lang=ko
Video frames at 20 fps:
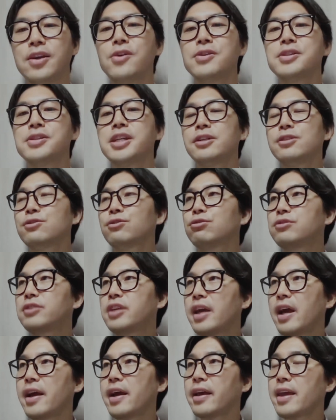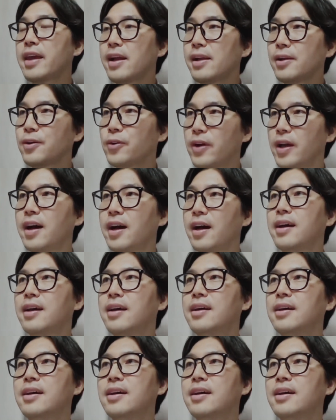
형제를 굳게 하게 할 거야.